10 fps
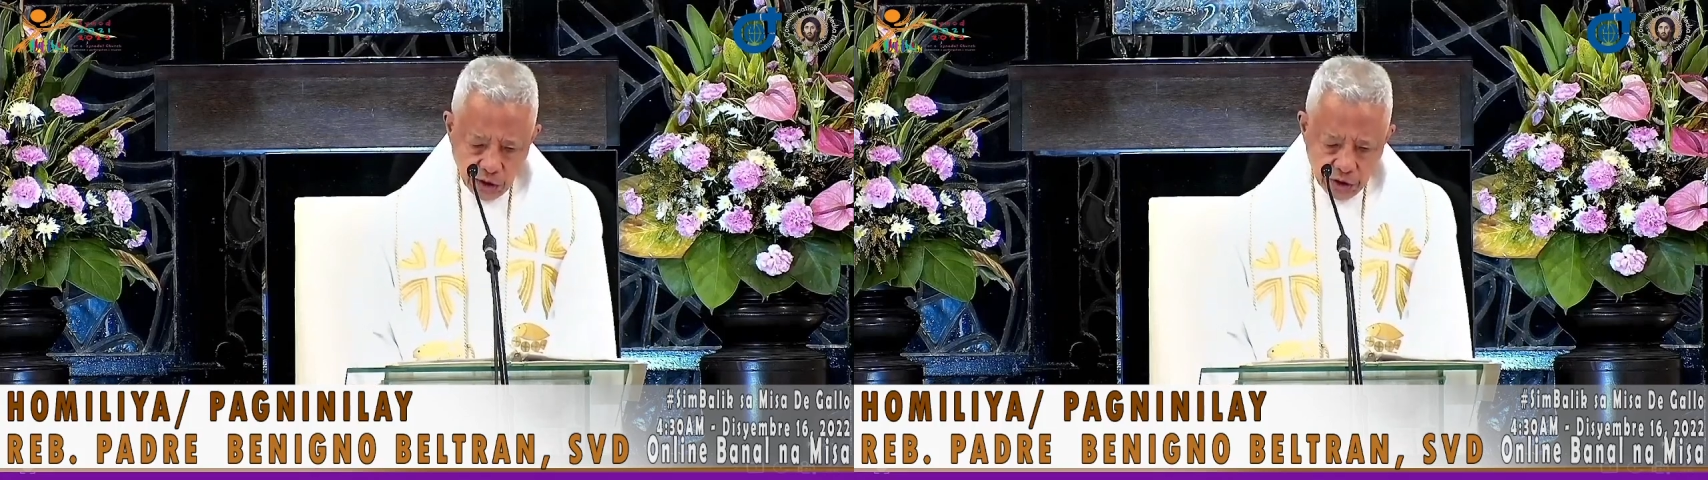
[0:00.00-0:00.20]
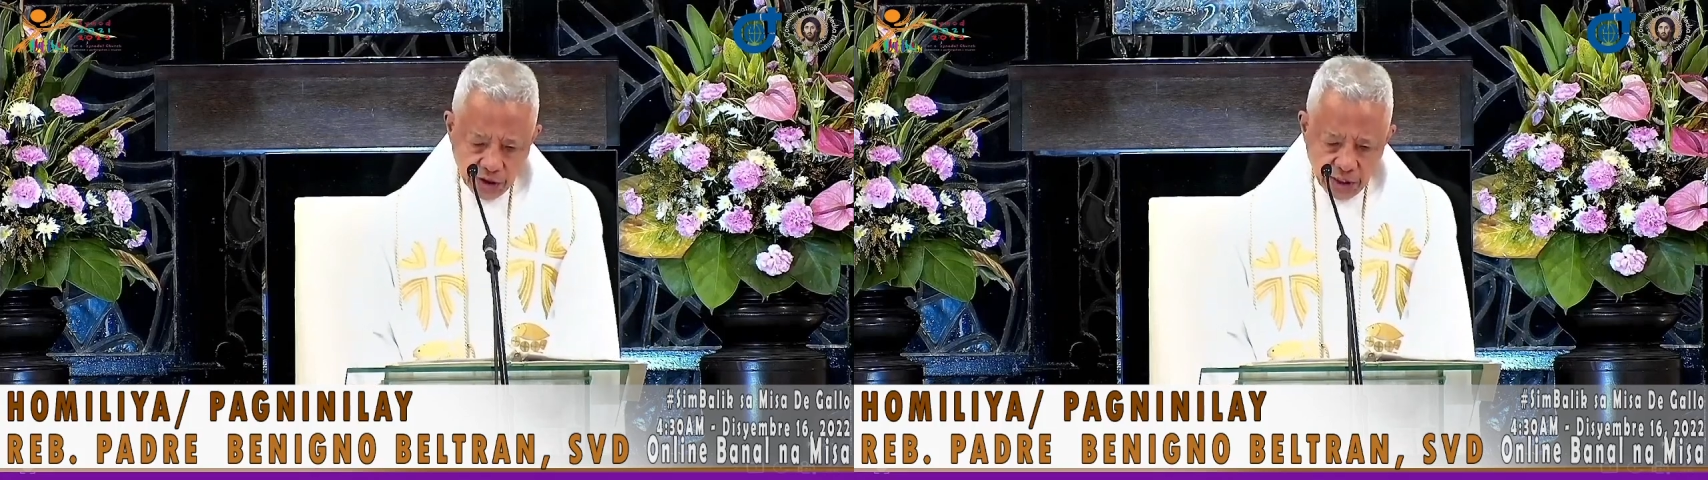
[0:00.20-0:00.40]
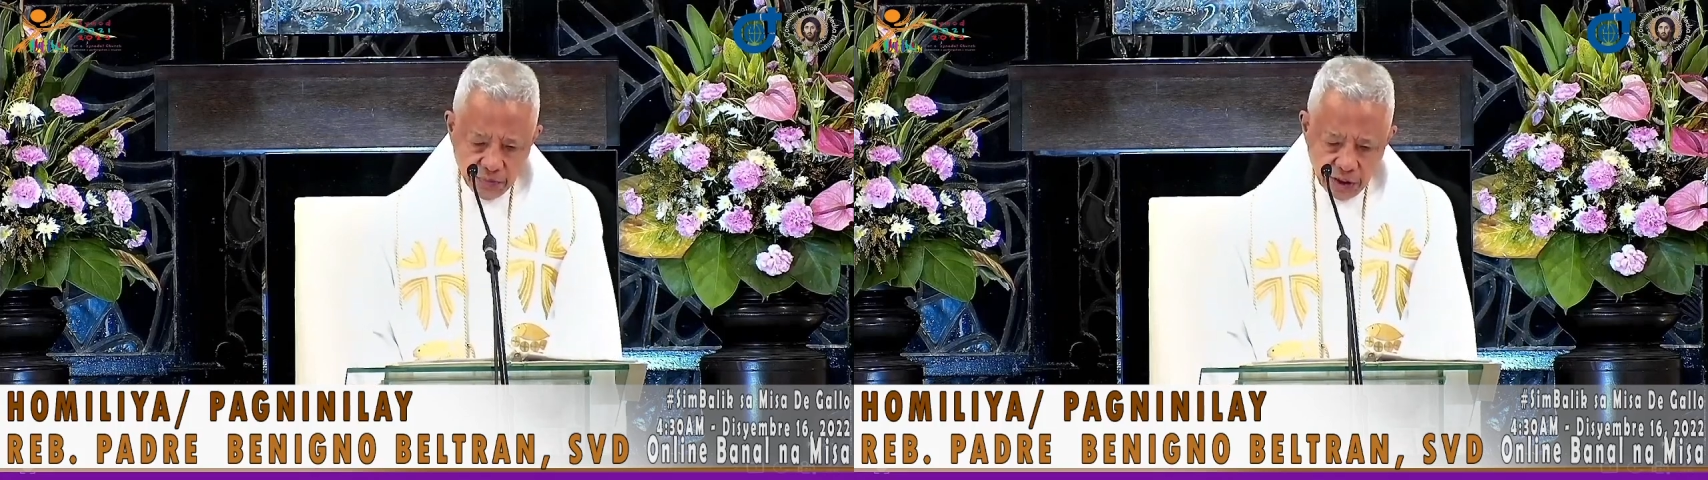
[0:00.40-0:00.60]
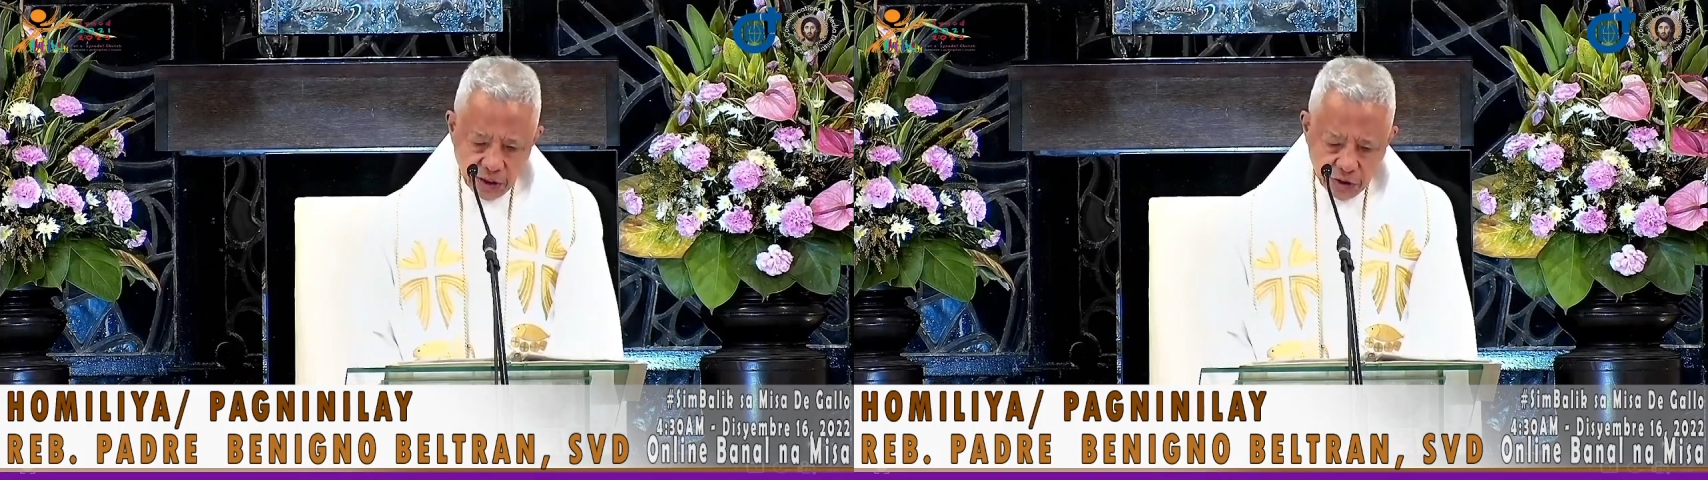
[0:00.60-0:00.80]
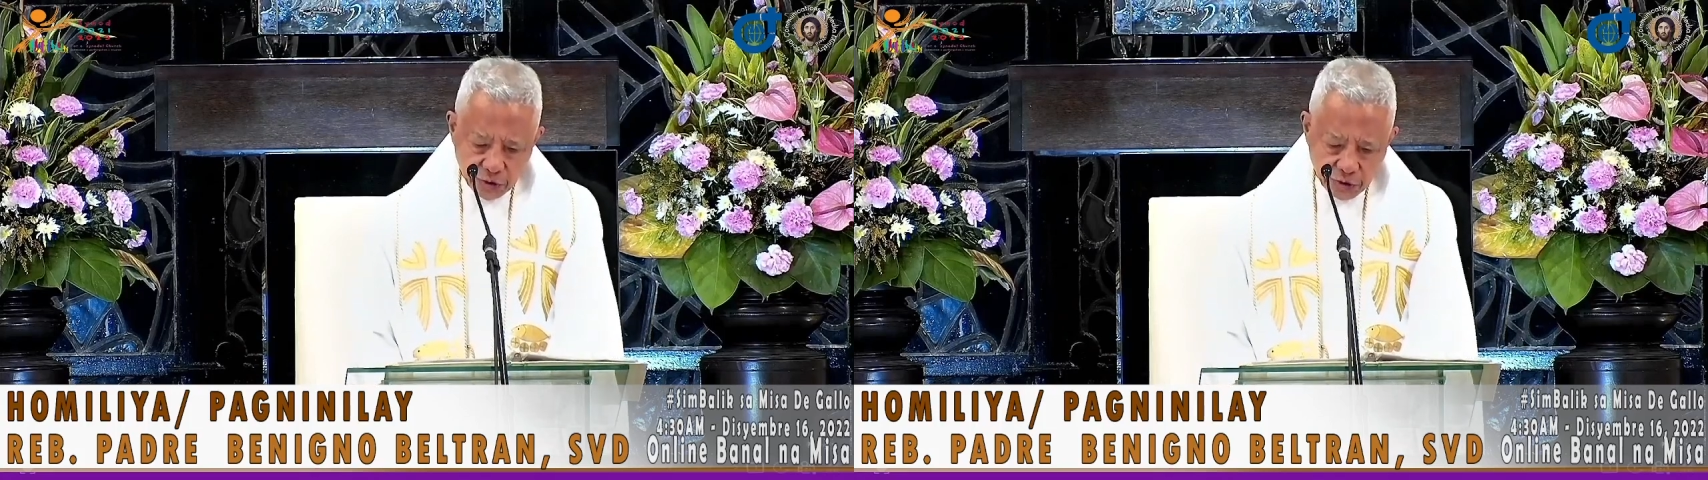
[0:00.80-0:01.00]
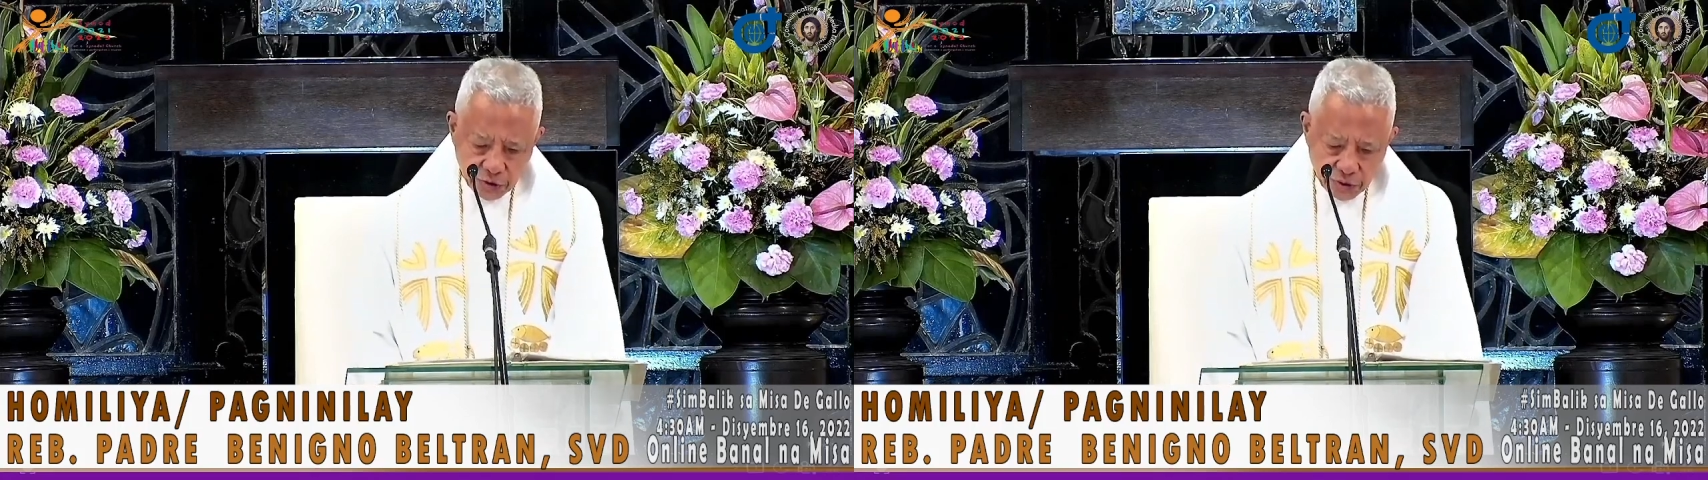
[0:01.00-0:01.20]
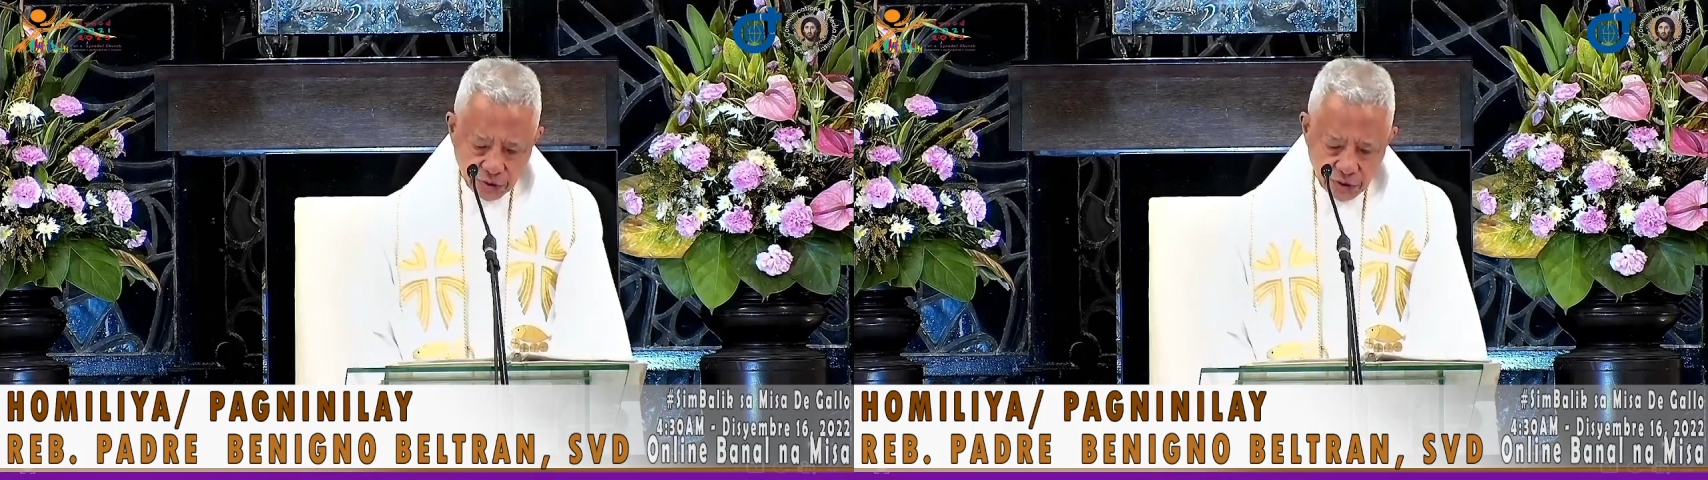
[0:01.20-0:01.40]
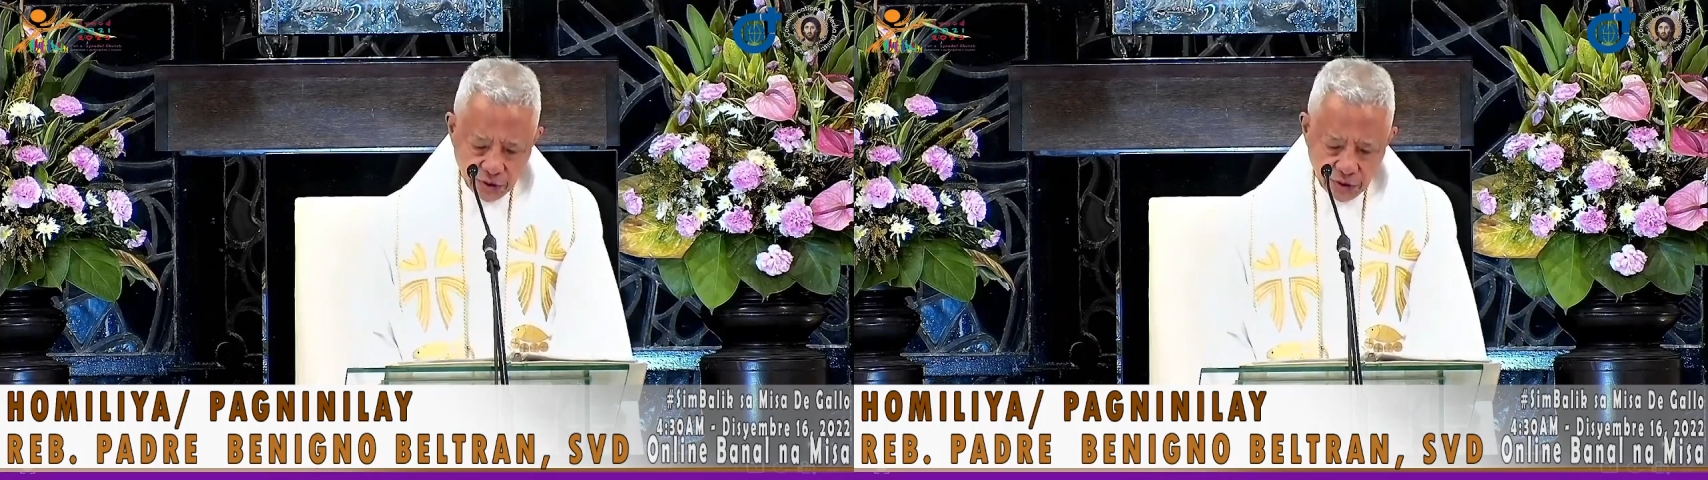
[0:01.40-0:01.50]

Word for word: sinabi ni Jesus